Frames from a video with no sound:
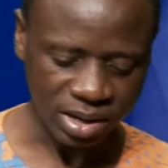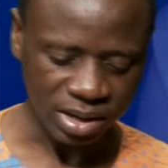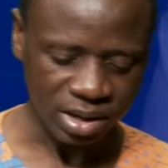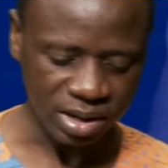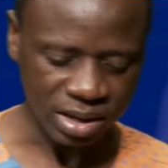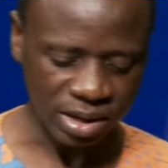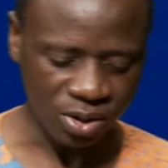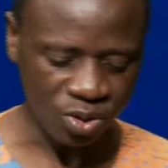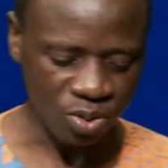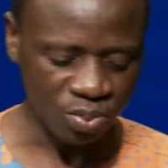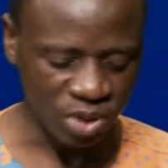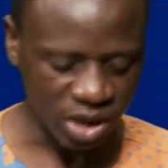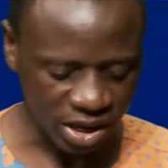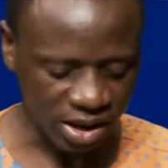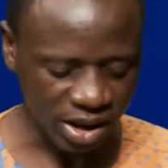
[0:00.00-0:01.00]
et le
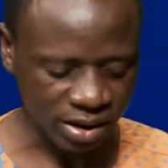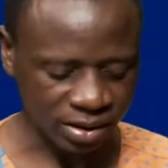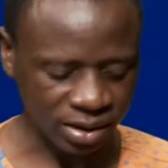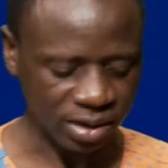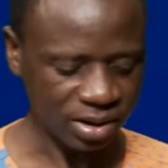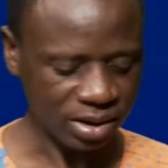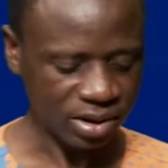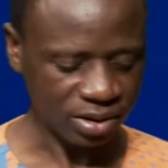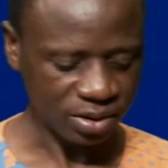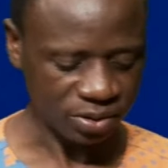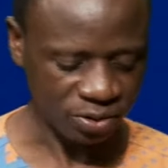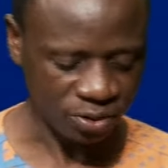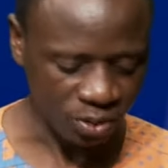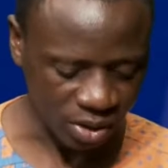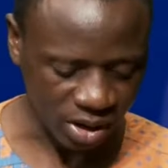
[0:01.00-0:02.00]
bien-être
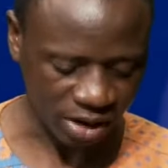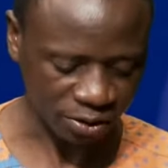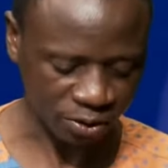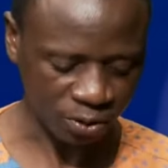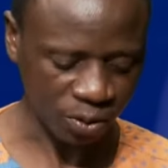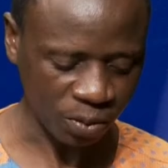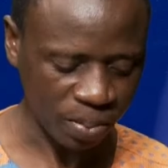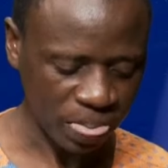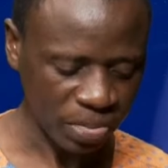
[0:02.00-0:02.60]
d'une nation.